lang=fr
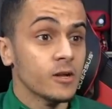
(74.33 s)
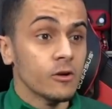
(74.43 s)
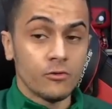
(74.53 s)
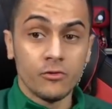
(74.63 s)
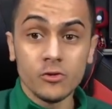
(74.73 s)

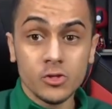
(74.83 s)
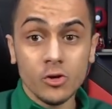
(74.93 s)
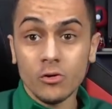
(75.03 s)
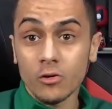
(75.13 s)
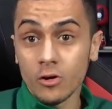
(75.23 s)

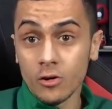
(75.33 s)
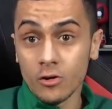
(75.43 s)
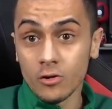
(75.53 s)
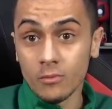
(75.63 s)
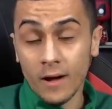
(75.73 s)
faisant
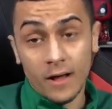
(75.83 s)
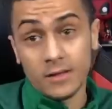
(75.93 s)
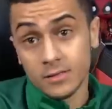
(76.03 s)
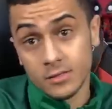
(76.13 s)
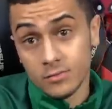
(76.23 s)
euh, bah,
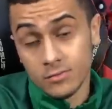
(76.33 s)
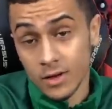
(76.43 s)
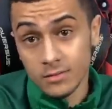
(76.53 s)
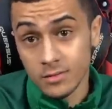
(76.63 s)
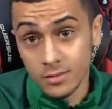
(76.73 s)

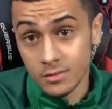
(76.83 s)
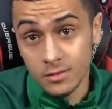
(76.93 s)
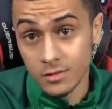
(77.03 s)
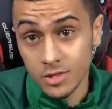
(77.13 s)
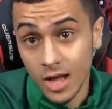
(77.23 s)

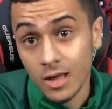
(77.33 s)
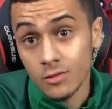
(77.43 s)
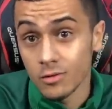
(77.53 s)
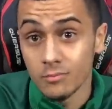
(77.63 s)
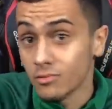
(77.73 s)
c'est direct
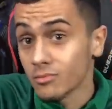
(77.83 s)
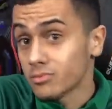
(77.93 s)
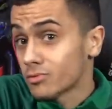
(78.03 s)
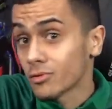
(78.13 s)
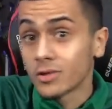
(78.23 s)
bombe
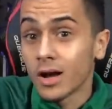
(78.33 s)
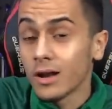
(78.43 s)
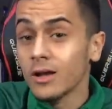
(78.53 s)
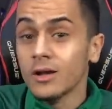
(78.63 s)
totale